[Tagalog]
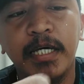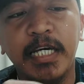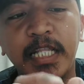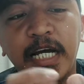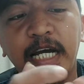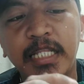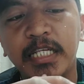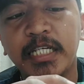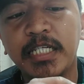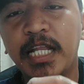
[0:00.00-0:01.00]
kinagat na
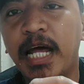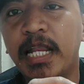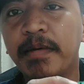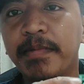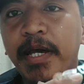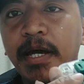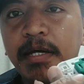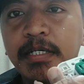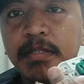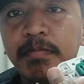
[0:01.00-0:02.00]
sa ilalim niya.
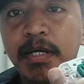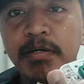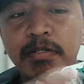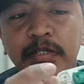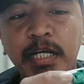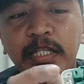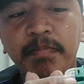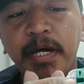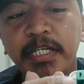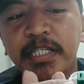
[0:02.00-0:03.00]
Meron, ang
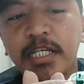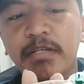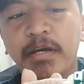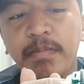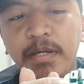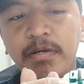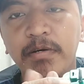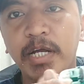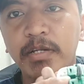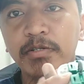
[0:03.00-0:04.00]
device na ito ay merong
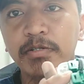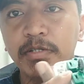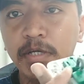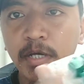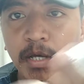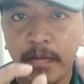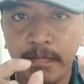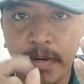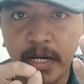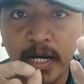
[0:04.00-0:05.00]
ano dun,
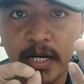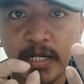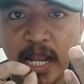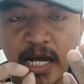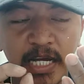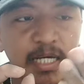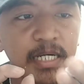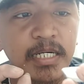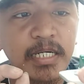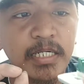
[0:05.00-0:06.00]
parang lock
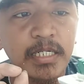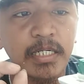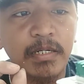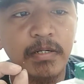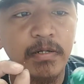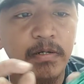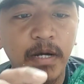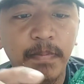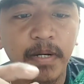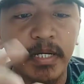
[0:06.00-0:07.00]
o
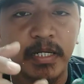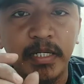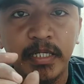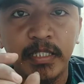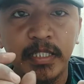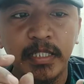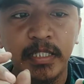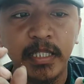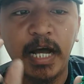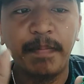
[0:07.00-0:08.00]
pag
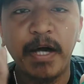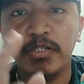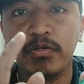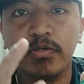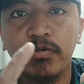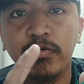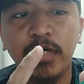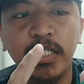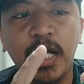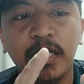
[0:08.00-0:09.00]
nakapasok yung
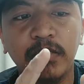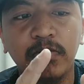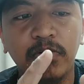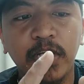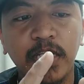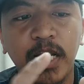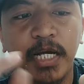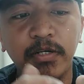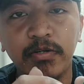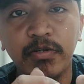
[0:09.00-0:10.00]
conductor niya
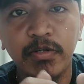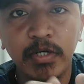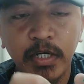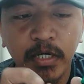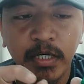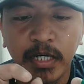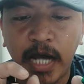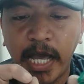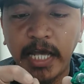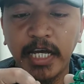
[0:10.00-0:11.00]
talaga doon
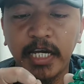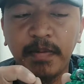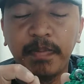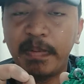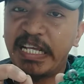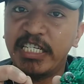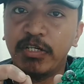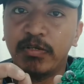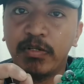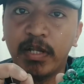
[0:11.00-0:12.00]
kaya niyang i-press
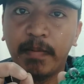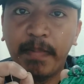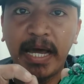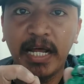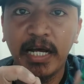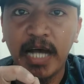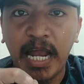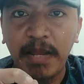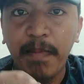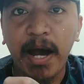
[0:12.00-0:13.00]
yun ng parang
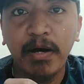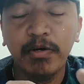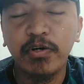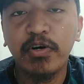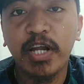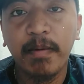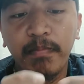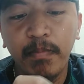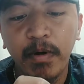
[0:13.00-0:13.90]
limango yung crab